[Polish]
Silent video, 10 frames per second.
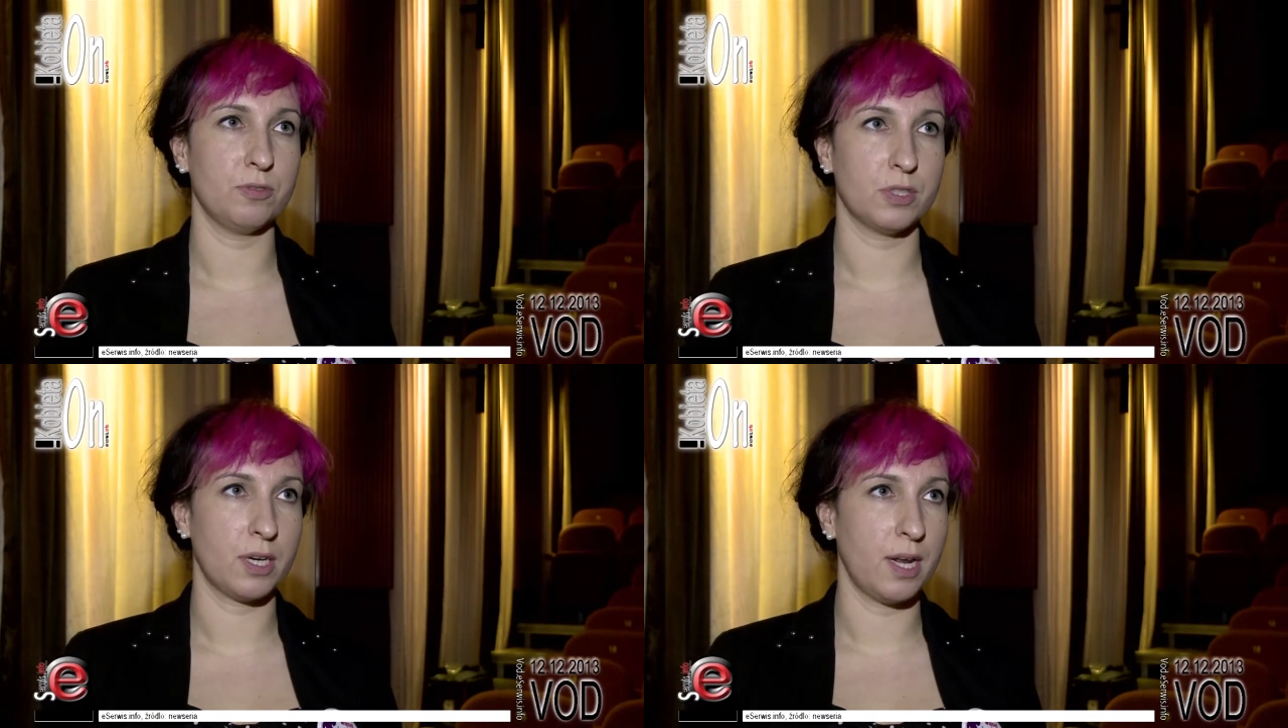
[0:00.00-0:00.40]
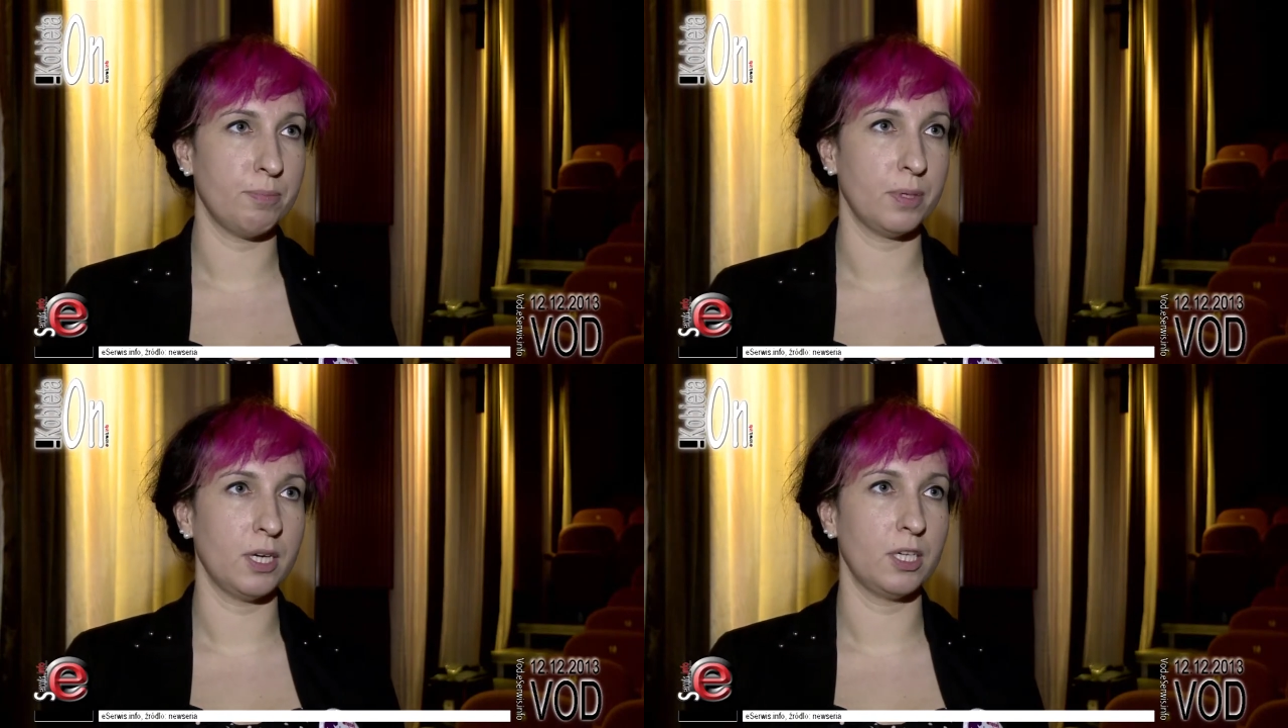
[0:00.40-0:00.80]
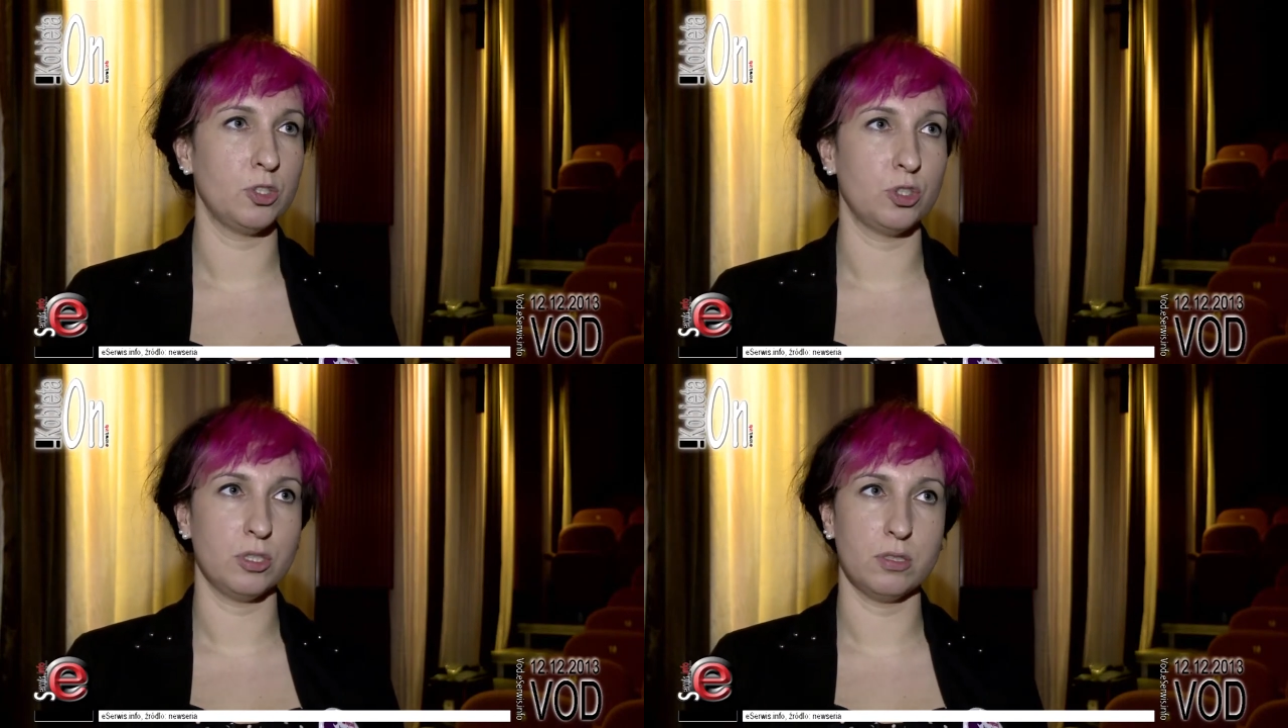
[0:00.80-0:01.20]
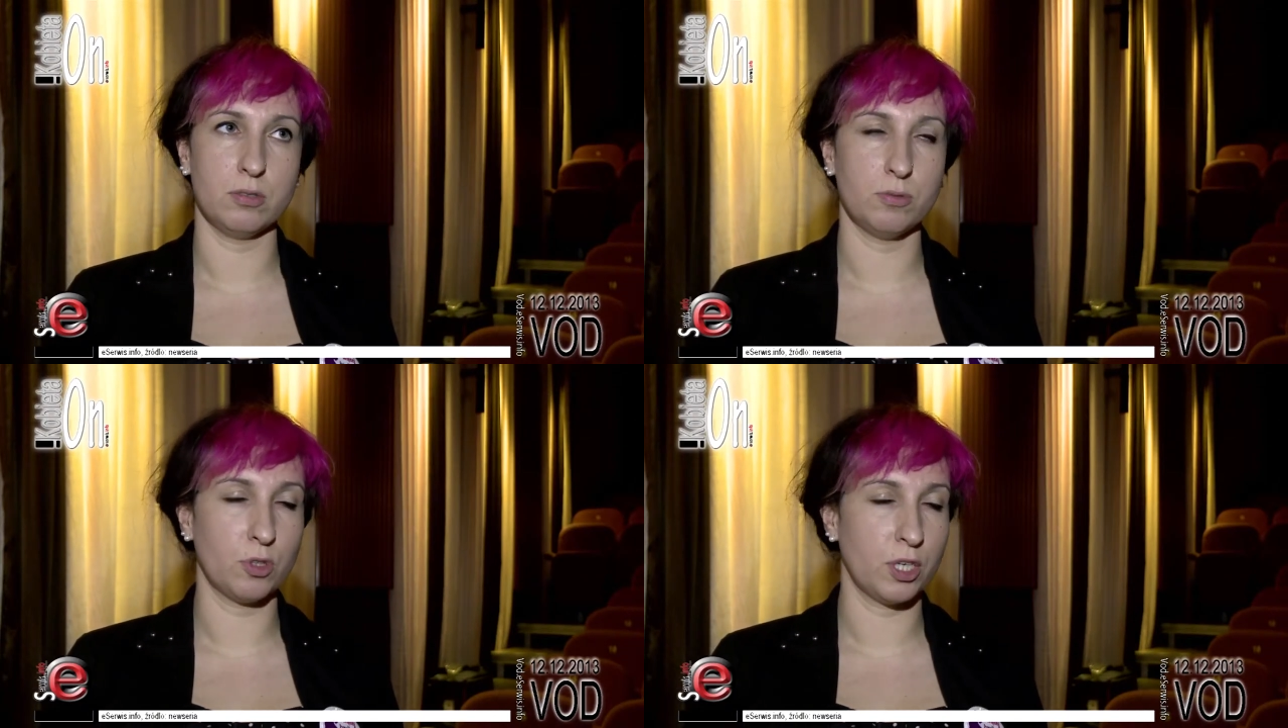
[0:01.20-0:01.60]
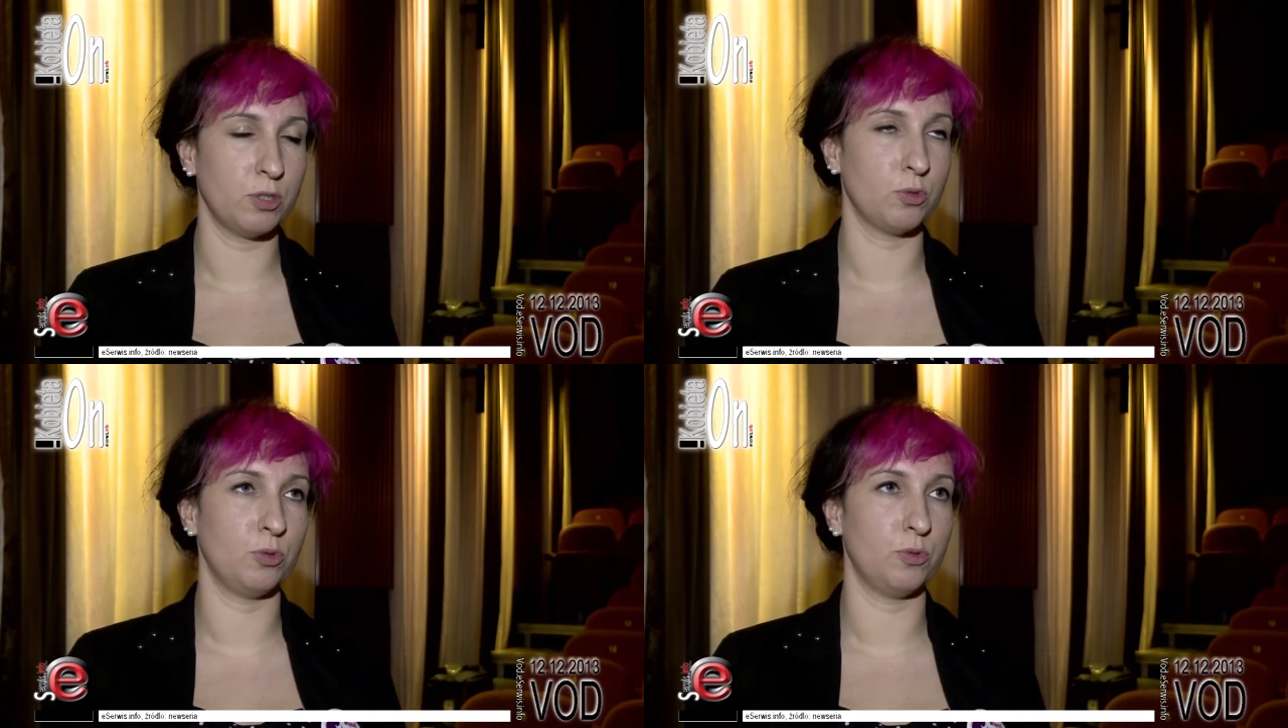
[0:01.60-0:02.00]
w sklepie czy w
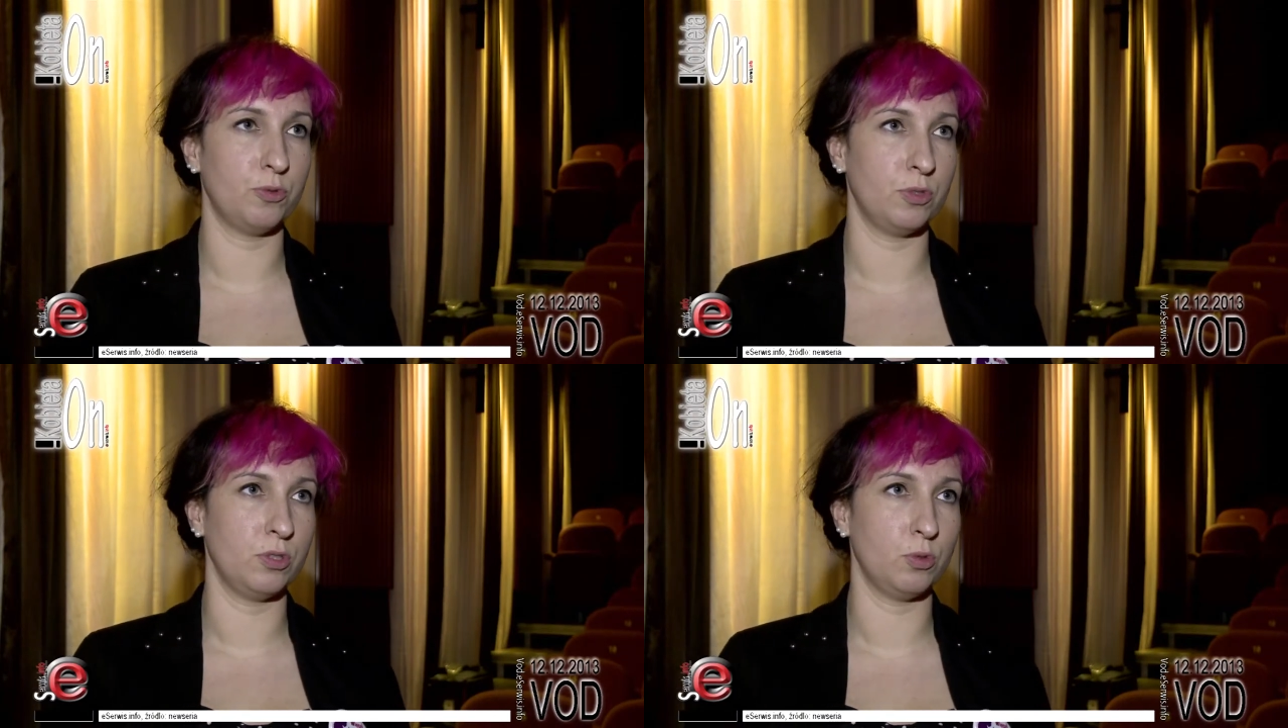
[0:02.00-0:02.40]
okienku w